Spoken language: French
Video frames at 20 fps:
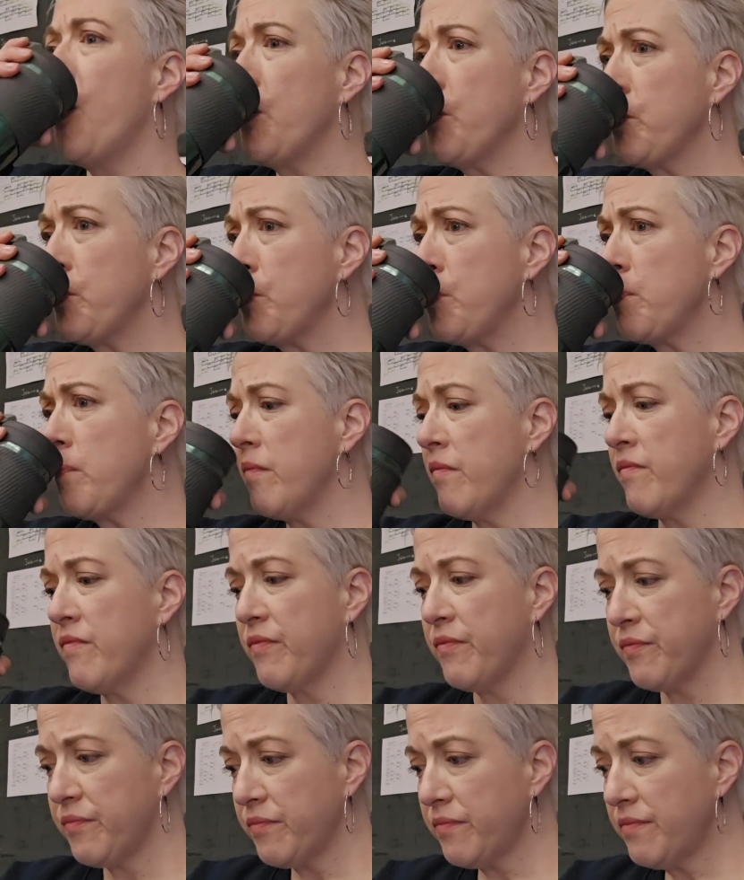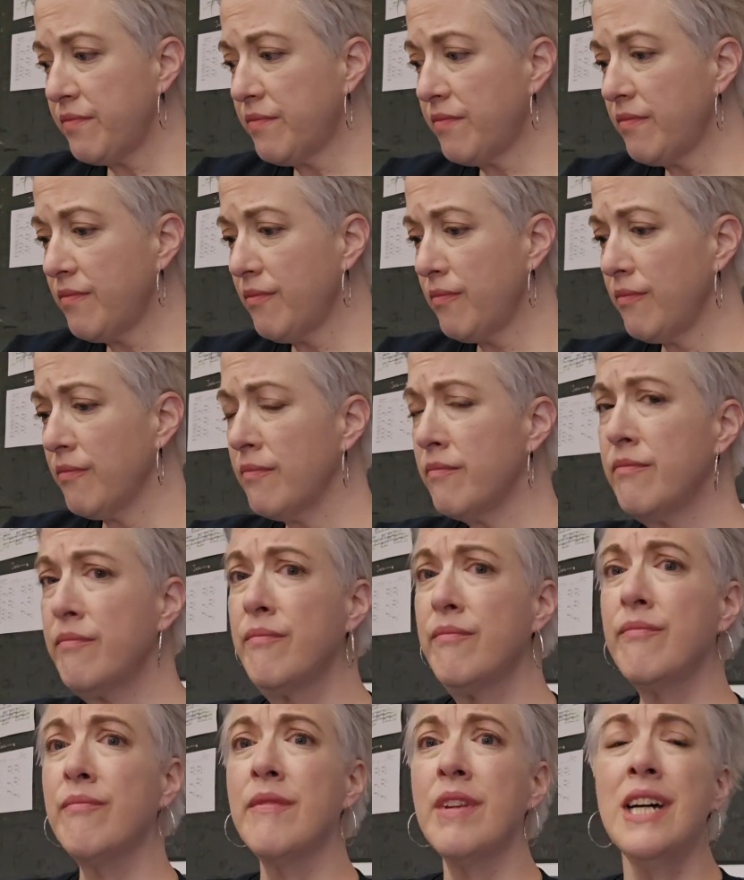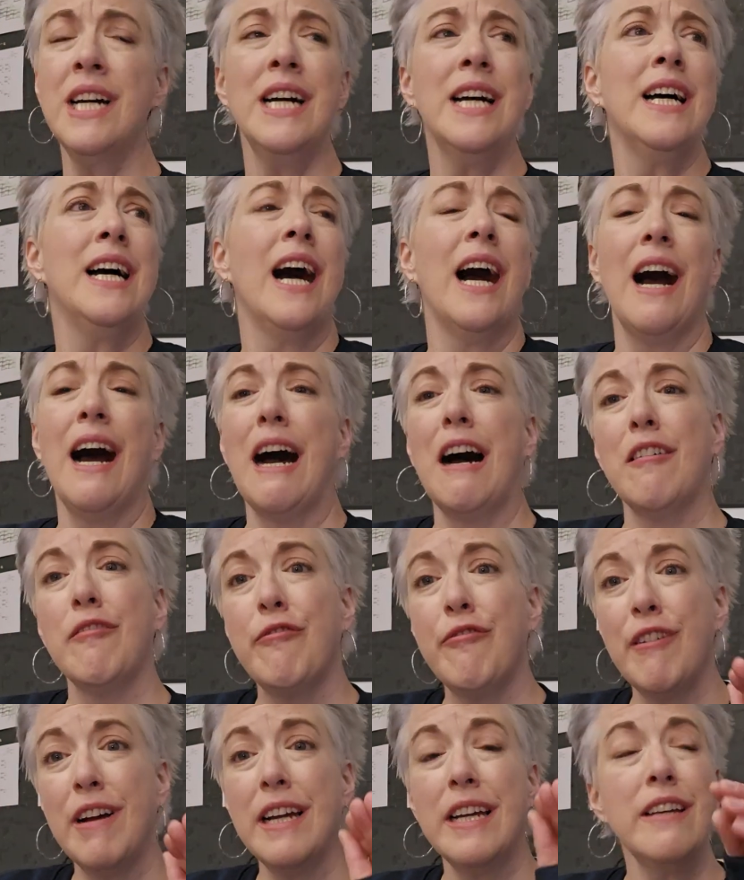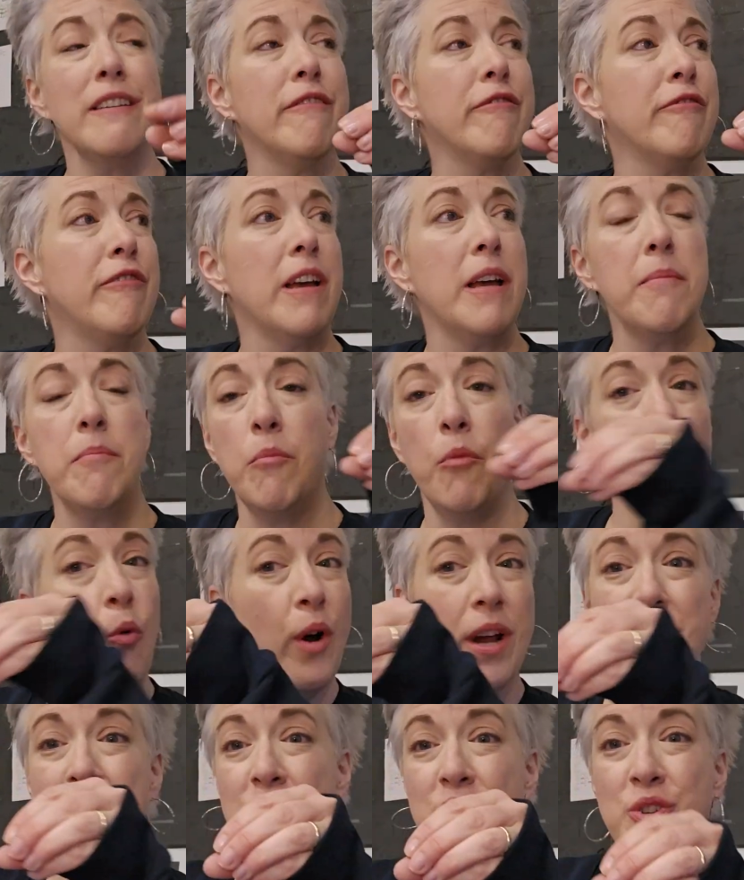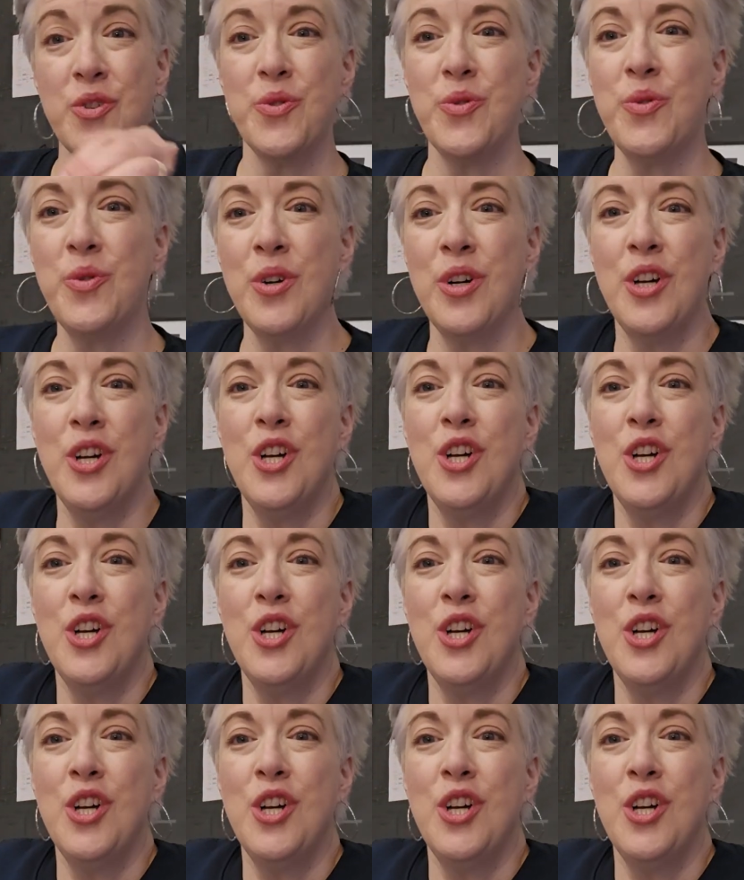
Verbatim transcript: Hum! Hum! Enfin, il fait moins chaud.